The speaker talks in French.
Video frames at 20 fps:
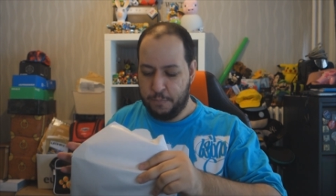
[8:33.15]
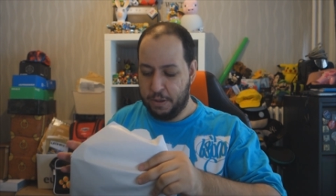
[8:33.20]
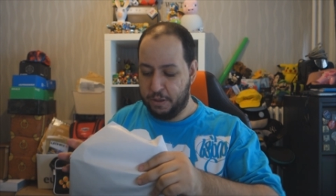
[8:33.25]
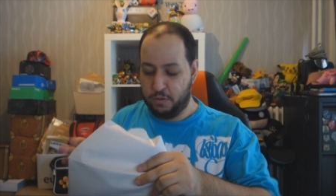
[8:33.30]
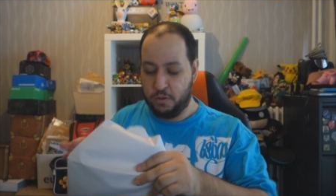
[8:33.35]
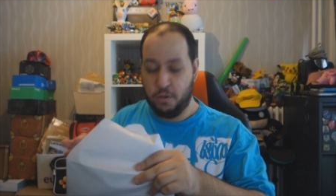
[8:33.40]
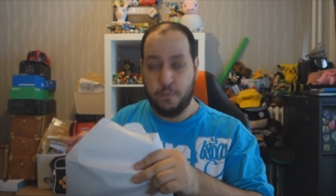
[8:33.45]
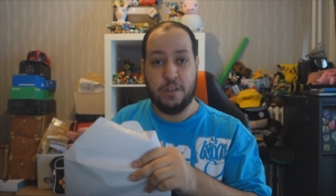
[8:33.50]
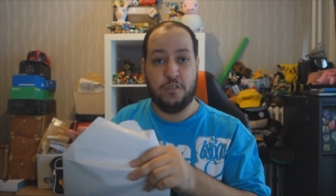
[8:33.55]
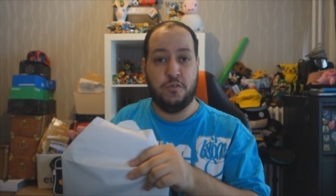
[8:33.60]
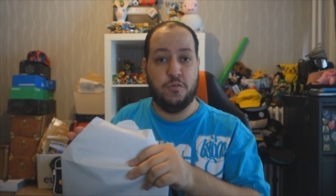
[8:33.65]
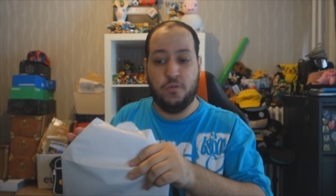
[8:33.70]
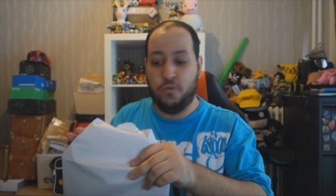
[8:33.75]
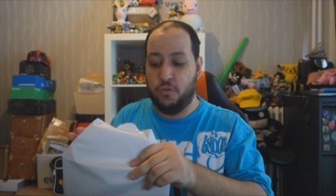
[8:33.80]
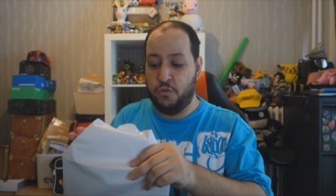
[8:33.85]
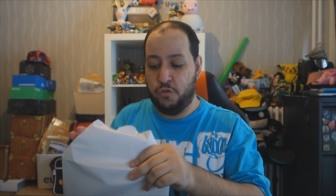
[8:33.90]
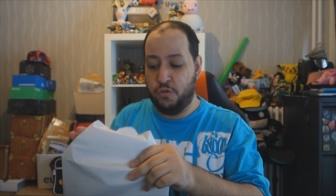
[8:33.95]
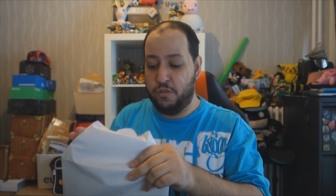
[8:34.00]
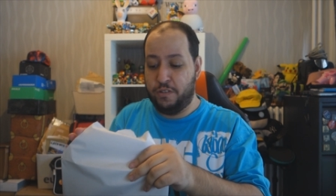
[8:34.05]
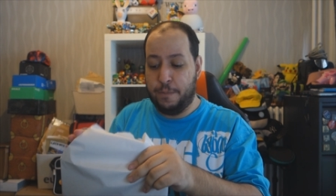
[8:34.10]
parce que bah, je,
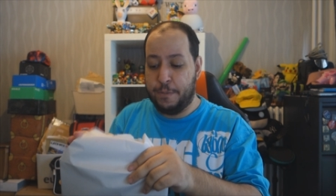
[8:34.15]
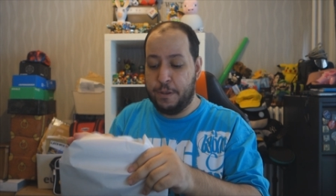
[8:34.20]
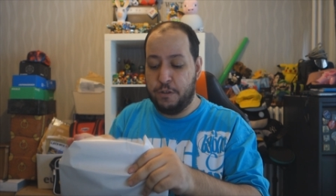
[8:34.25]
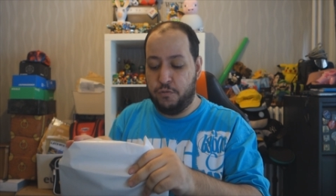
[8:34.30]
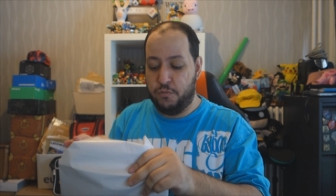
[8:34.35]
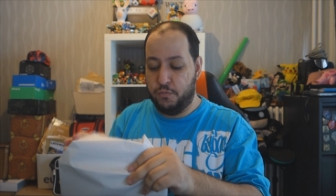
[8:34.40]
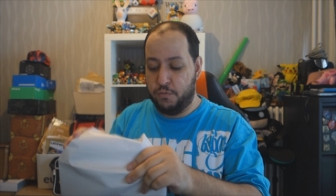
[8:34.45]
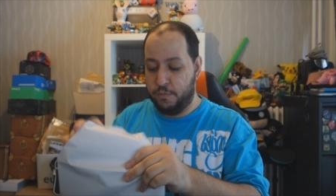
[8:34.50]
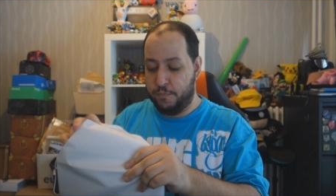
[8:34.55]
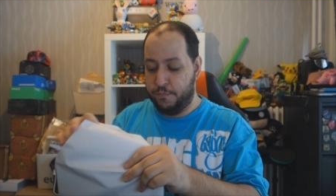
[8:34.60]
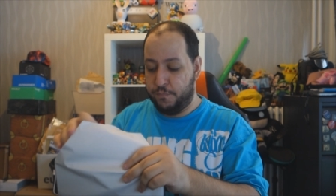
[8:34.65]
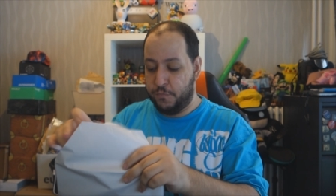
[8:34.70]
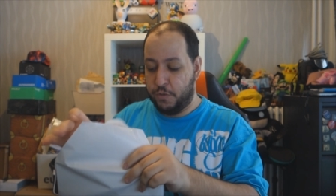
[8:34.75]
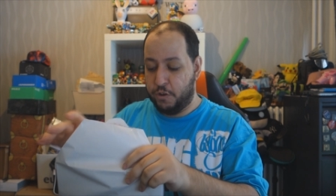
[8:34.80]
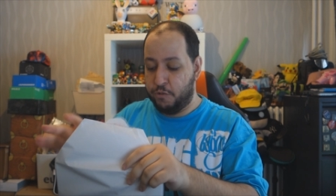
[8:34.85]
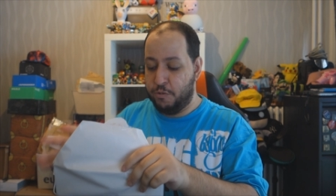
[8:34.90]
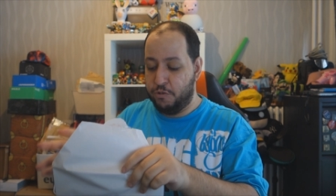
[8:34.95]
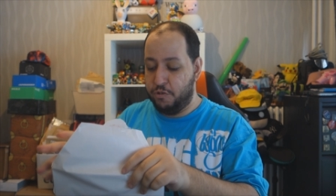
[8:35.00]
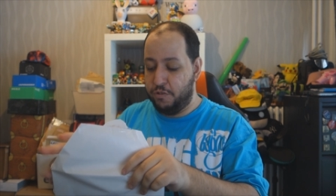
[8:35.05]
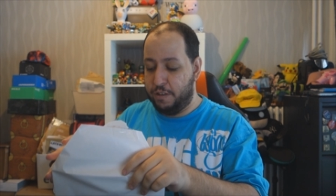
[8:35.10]
ne sais pas du tout.
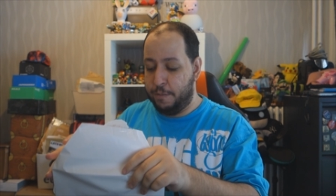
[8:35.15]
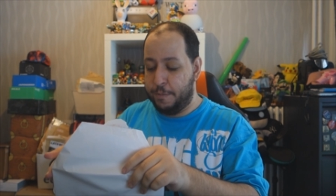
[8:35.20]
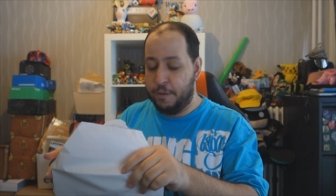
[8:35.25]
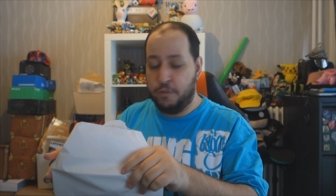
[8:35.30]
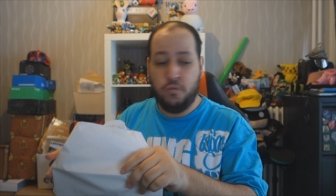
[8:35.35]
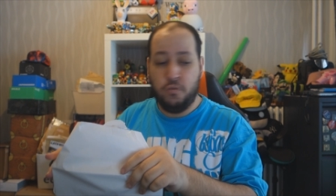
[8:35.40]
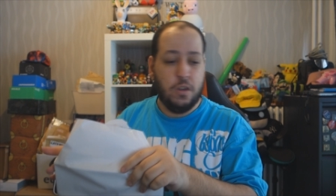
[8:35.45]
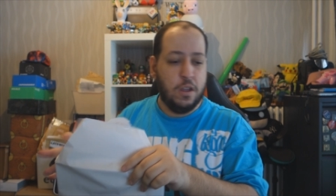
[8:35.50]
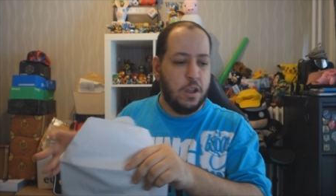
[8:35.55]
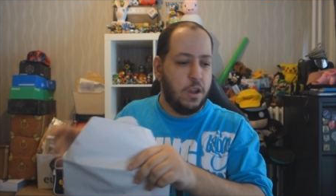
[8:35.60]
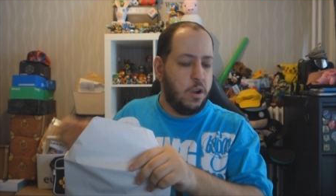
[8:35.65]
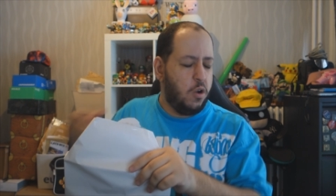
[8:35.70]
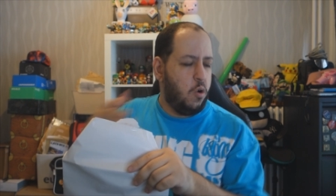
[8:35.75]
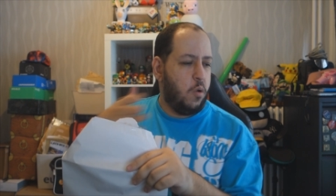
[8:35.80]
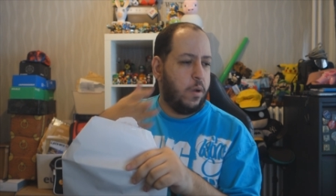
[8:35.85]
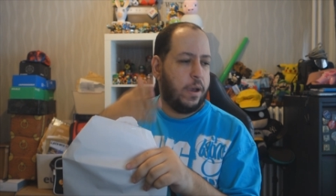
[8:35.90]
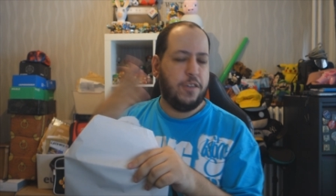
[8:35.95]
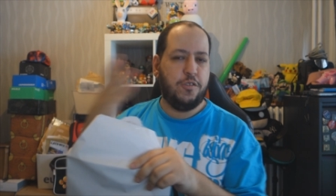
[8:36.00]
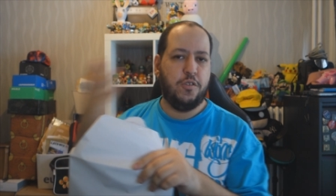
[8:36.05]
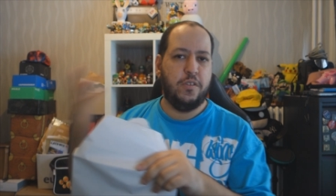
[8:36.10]
Franchement, je ne sais pas du tout.
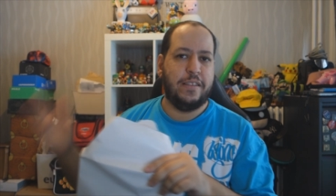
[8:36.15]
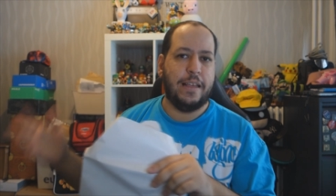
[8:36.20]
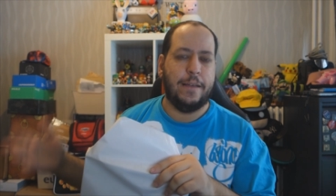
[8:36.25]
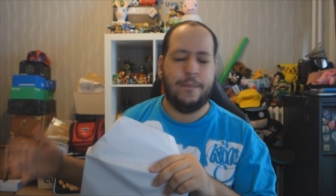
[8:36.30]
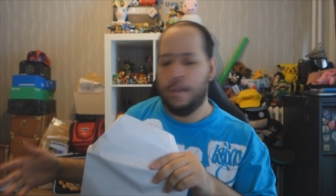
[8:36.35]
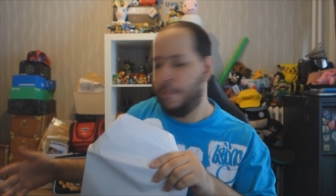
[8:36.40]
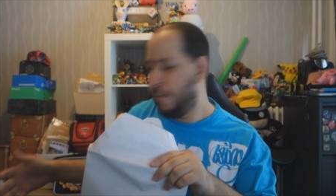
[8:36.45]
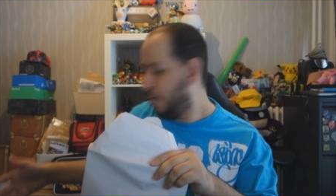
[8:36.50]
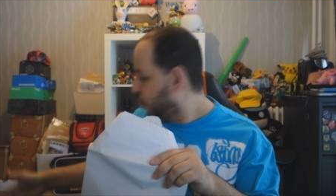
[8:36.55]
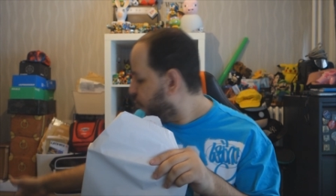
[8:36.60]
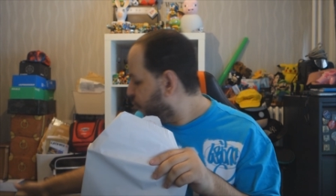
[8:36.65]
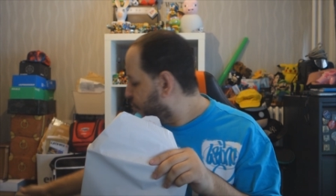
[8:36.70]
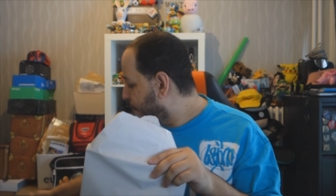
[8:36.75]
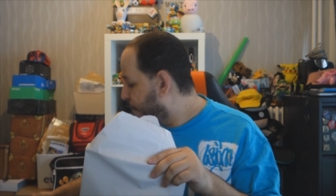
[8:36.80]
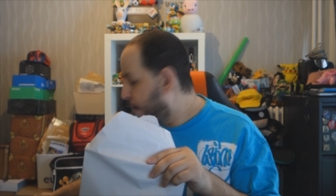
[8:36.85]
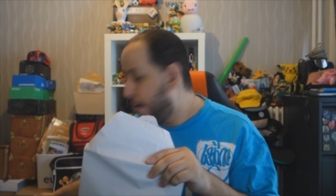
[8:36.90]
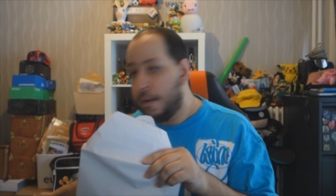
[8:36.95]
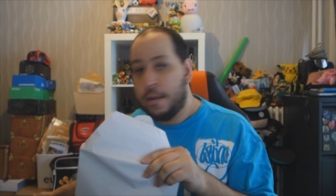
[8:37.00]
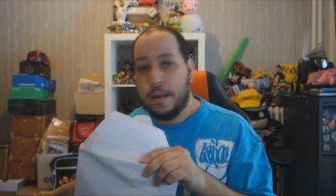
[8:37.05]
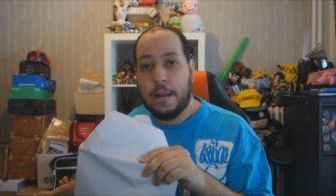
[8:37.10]
Le reste, je le savais parce que je
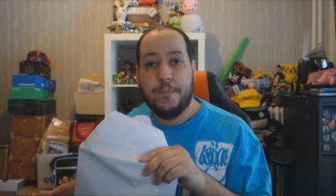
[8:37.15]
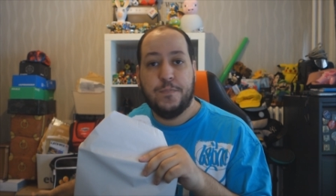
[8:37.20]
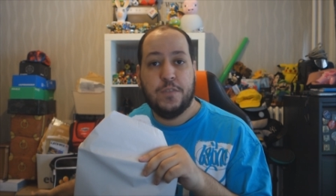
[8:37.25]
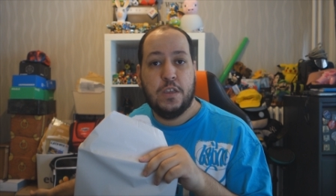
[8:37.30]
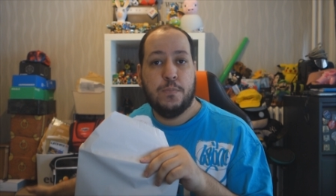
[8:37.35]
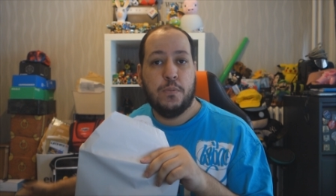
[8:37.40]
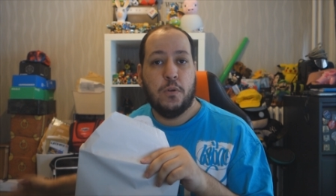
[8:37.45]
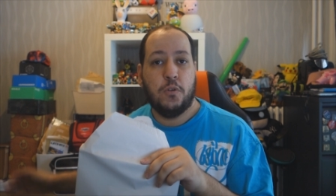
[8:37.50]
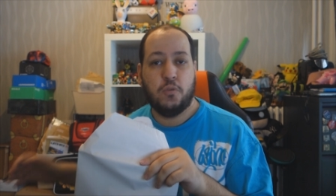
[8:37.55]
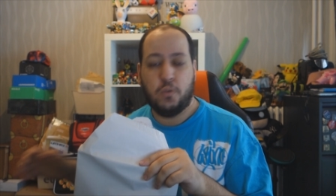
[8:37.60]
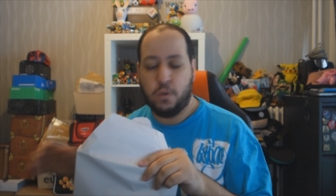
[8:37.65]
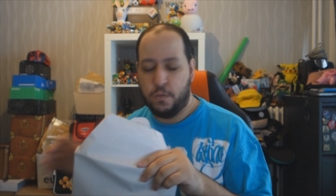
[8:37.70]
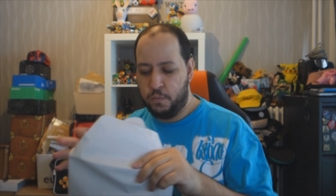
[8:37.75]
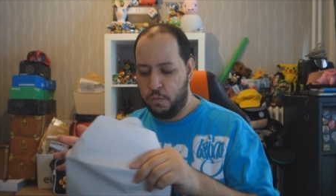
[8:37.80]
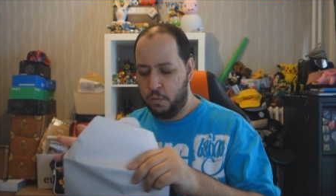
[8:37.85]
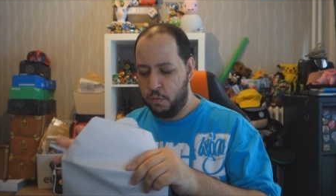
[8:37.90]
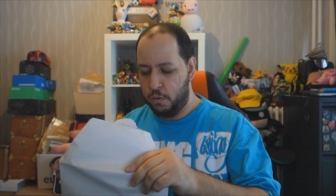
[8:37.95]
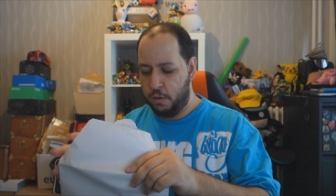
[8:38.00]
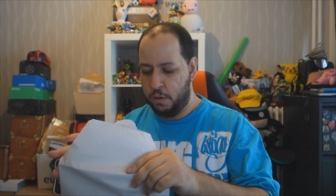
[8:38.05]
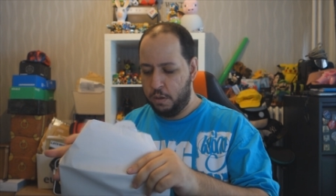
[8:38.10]
l'avais un petit peu
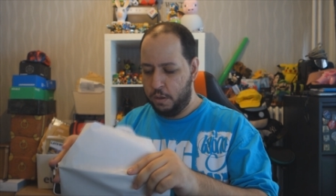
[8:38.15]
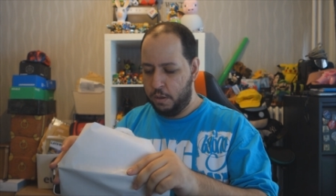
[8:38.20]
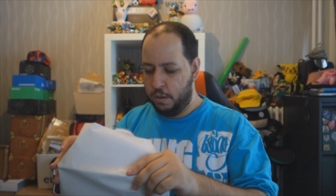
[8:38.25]
entrevu.